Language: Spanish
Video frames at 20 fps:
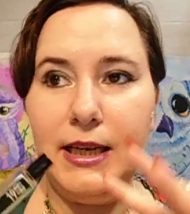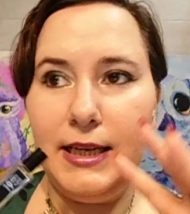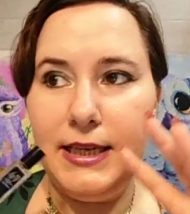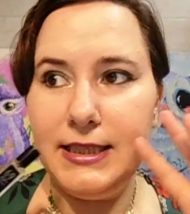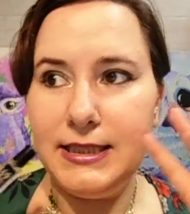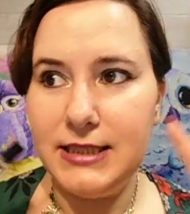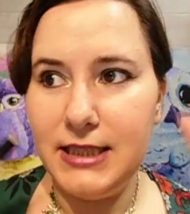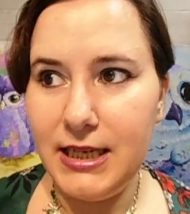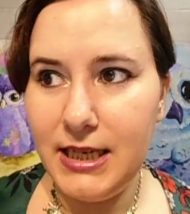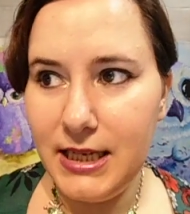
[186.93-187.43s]

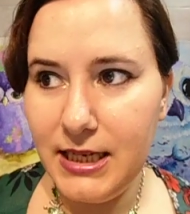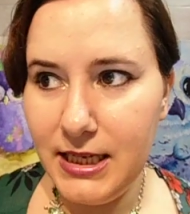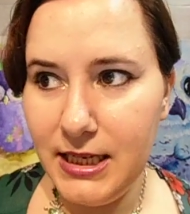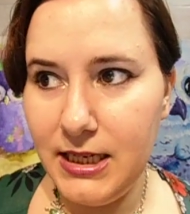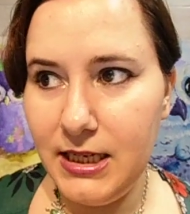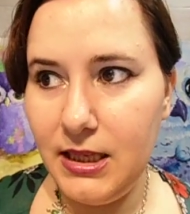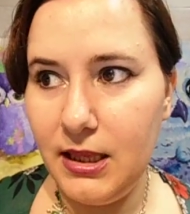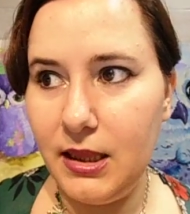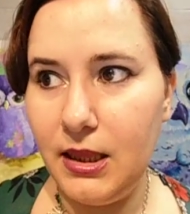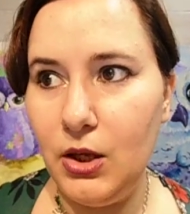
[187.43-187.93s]
ese
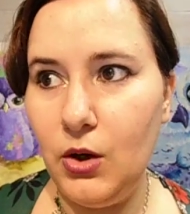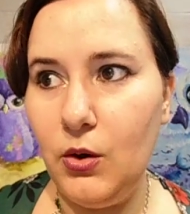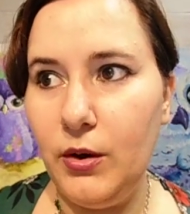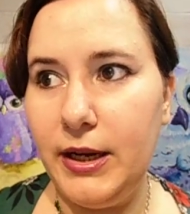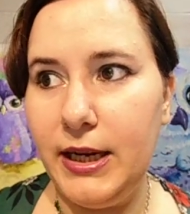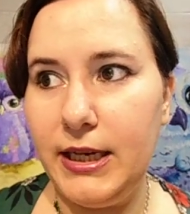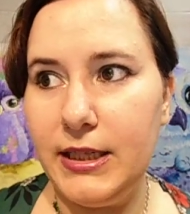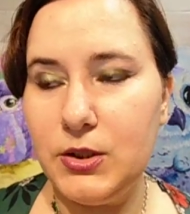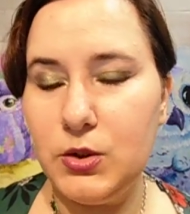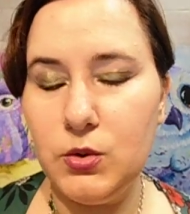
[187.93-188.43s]
inicio
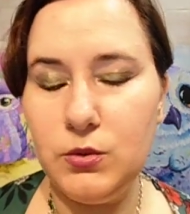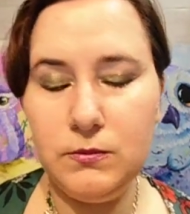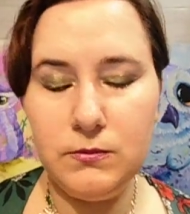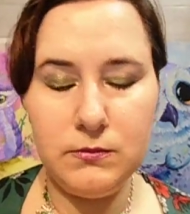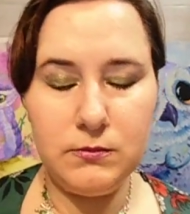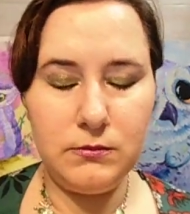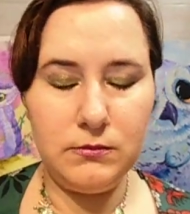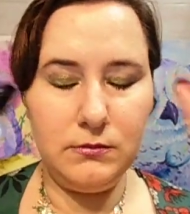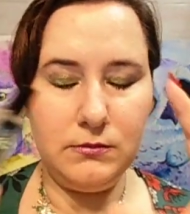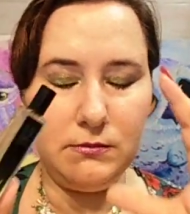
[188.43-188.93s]
es
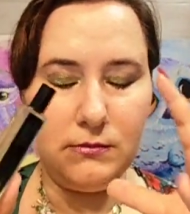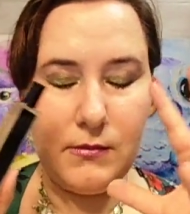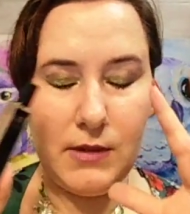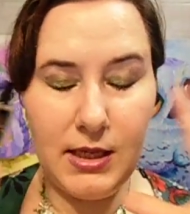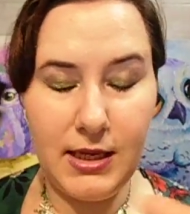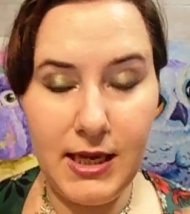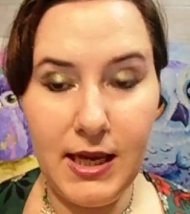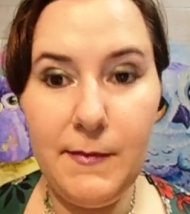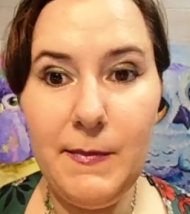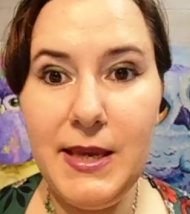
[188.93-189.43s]
un
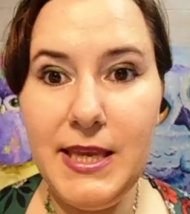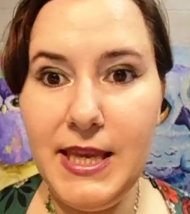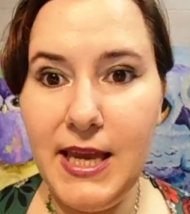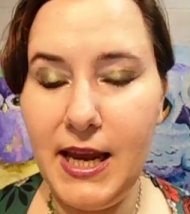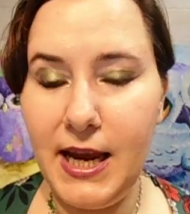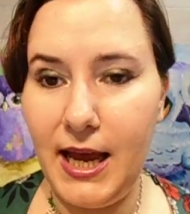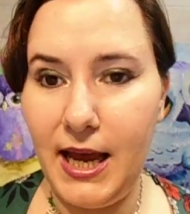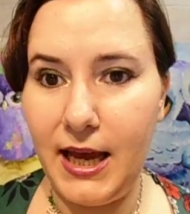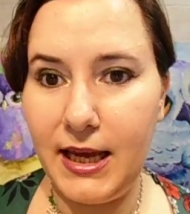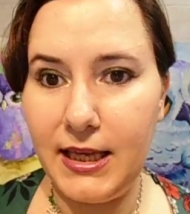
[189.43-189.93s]
¿qué me
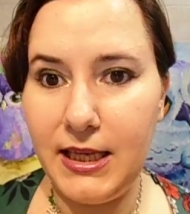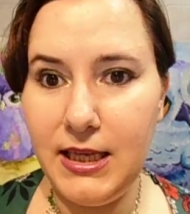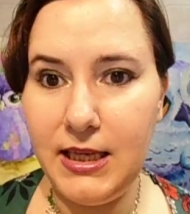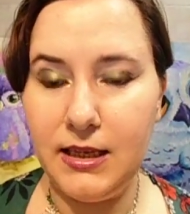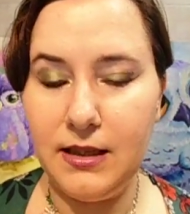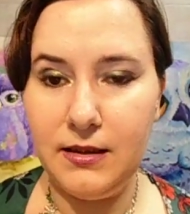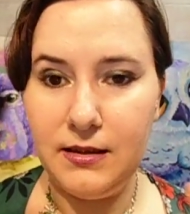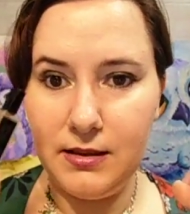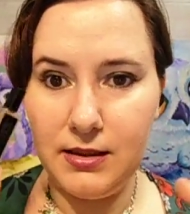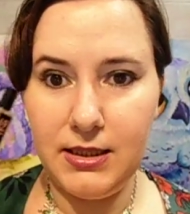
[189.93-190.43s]
llega
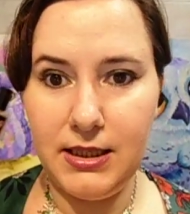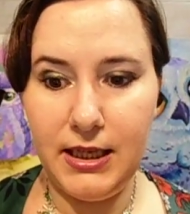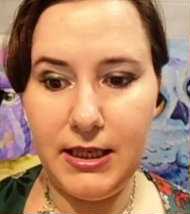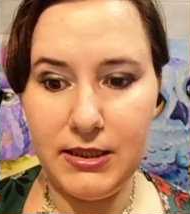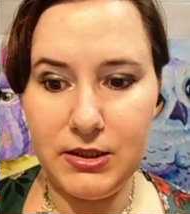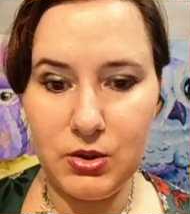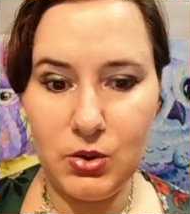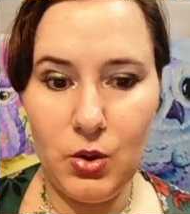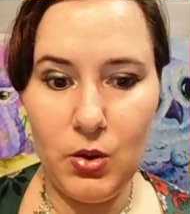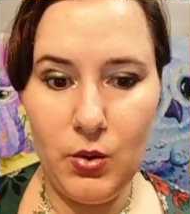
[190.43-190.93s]
aquí? ¿Qué
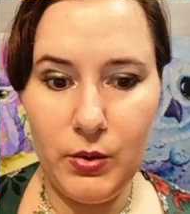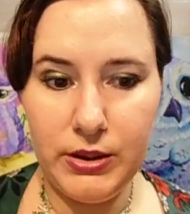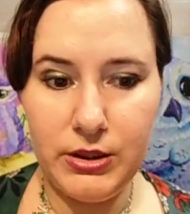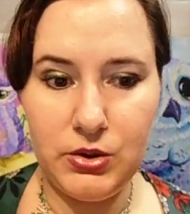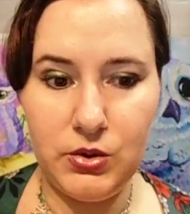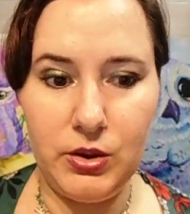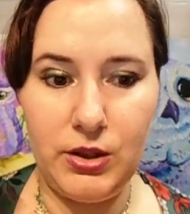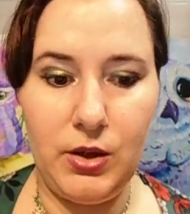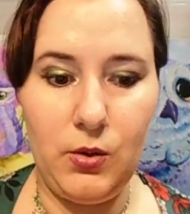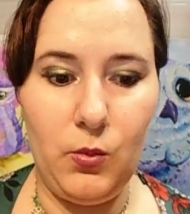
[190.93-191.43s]
es todo
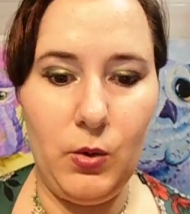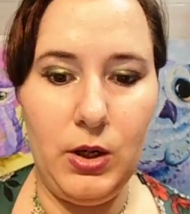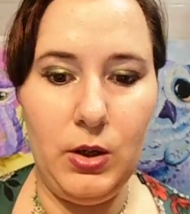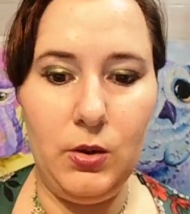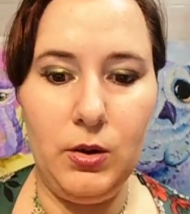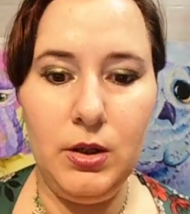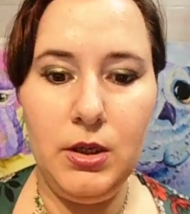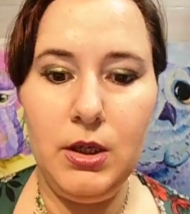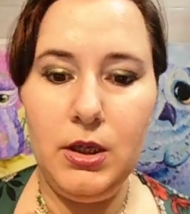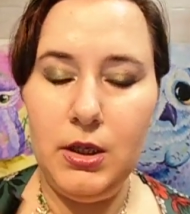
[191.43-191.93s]
esto que
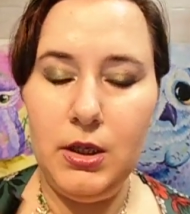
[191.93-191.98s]
huelo?